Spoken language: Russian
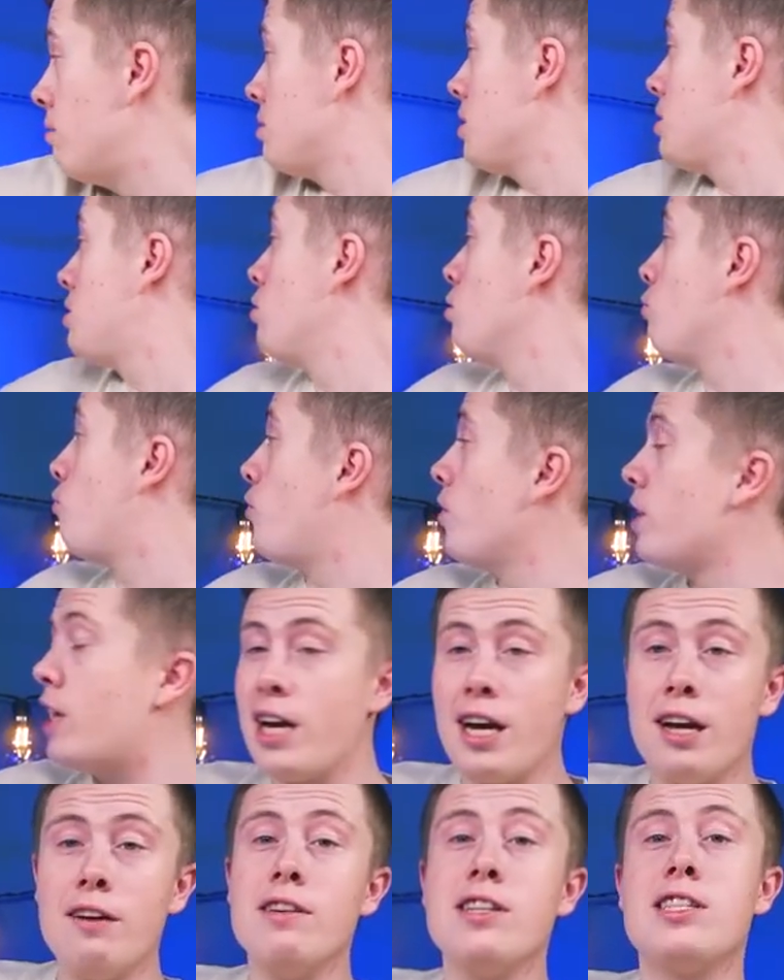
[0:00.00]
вот эти вот
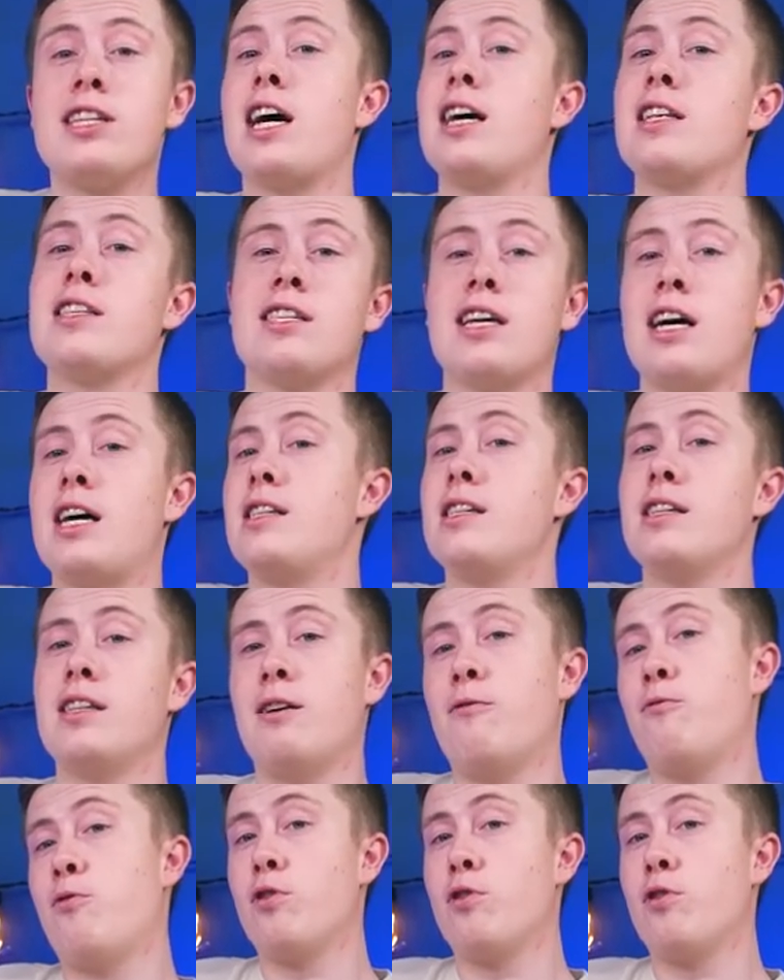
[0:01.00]
фонари висят сзади на